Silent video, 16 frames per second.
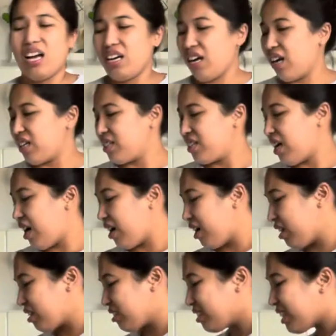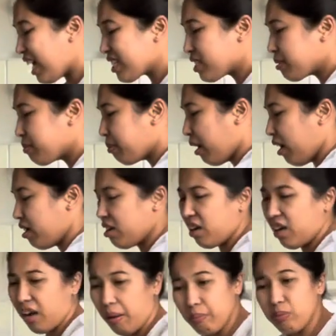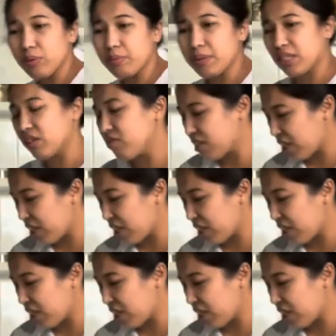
ang, ang dust ba, ang abog bitaw,